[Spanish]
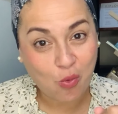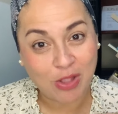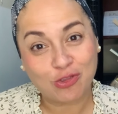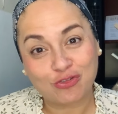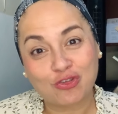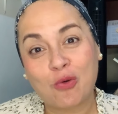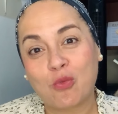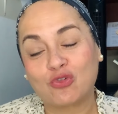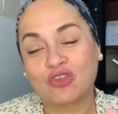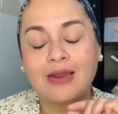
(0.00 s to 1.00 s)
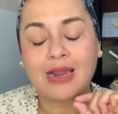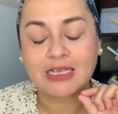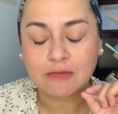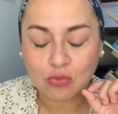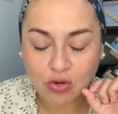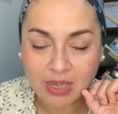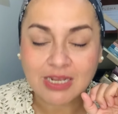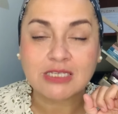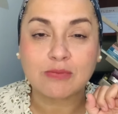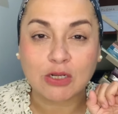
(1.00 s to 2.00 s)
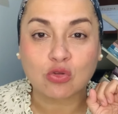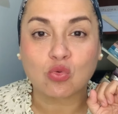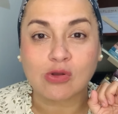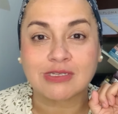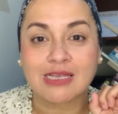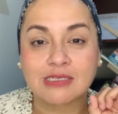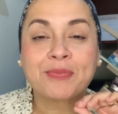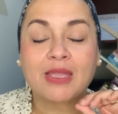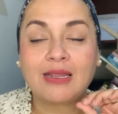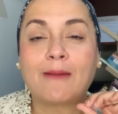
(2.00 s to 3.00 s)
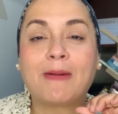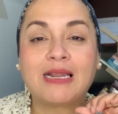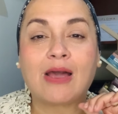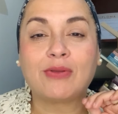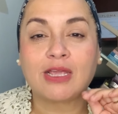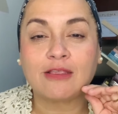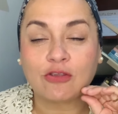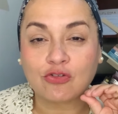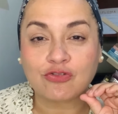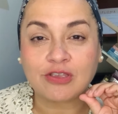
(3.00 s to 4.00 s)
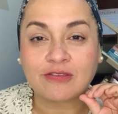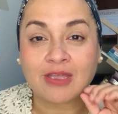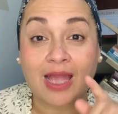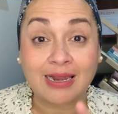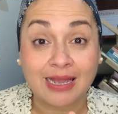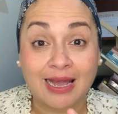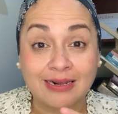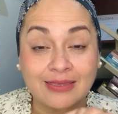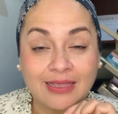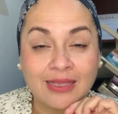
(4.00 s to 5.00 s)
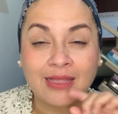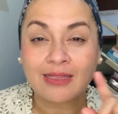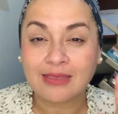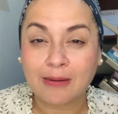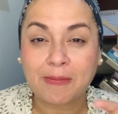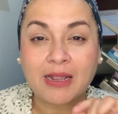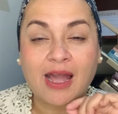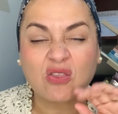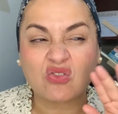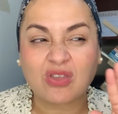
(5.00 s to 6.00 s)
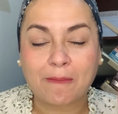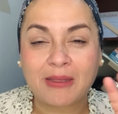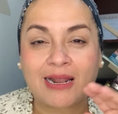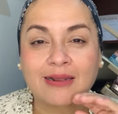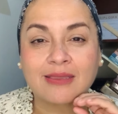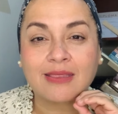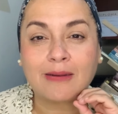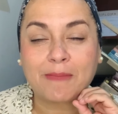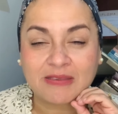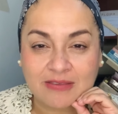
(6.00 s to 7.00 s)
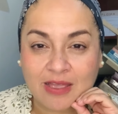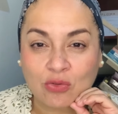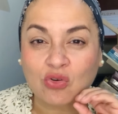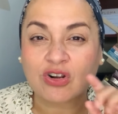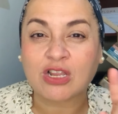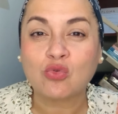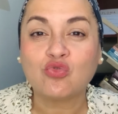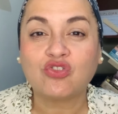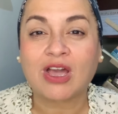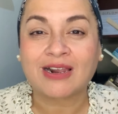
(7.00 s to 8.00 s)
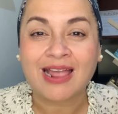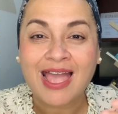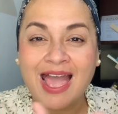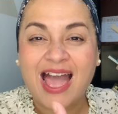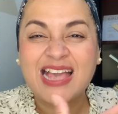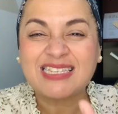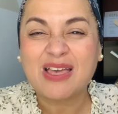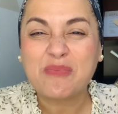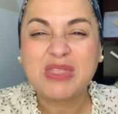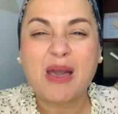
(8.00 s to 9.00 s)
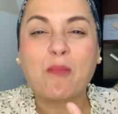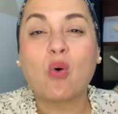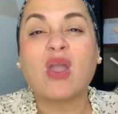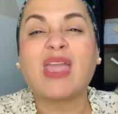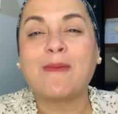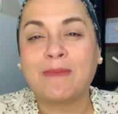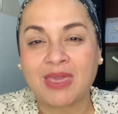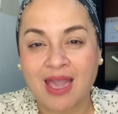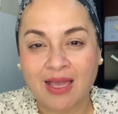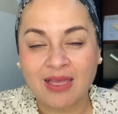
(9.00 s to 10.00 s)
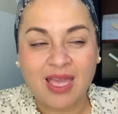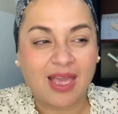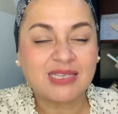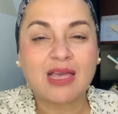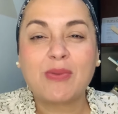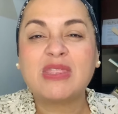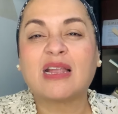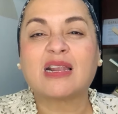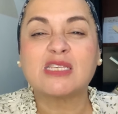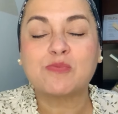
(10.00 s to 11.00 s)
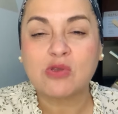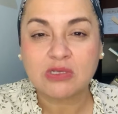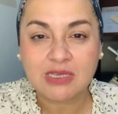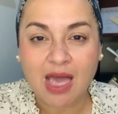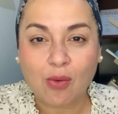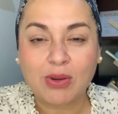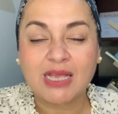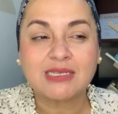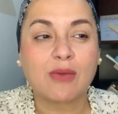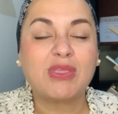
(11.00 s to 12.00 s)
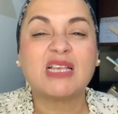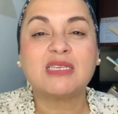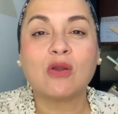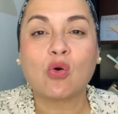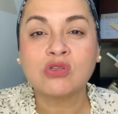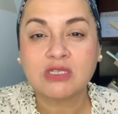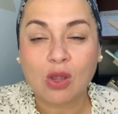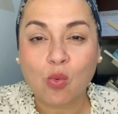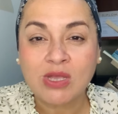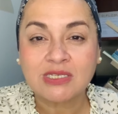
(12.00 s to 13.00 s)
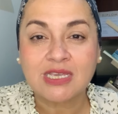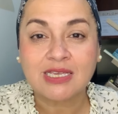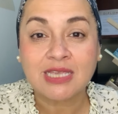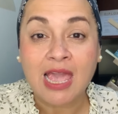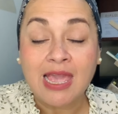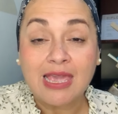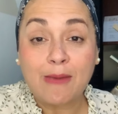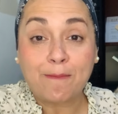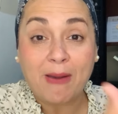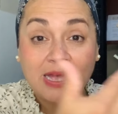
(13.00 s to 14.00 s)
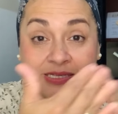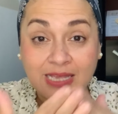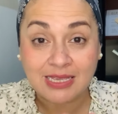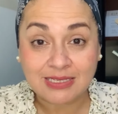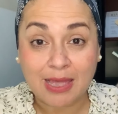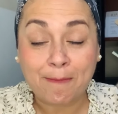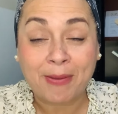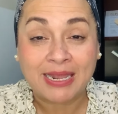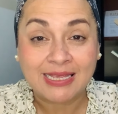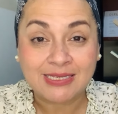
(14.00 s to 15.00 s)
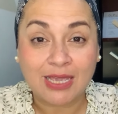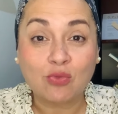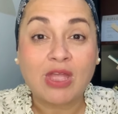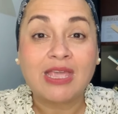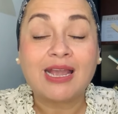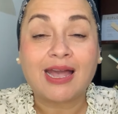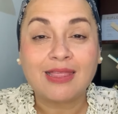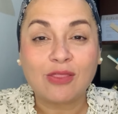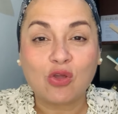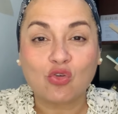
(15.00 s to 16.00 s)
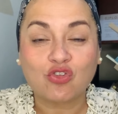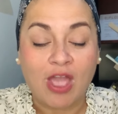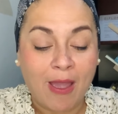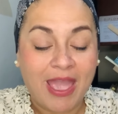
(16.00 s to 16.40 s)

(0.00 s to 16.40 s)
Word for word: cuando somos las mujeres virtuosas que la palabra de Dios dice, alejarte del pecado, separarte del pasado, renunciar a esa vida bohemia, esa vida irresponsable, esa vida sin consecuencias y pasas para ser una hija de Dios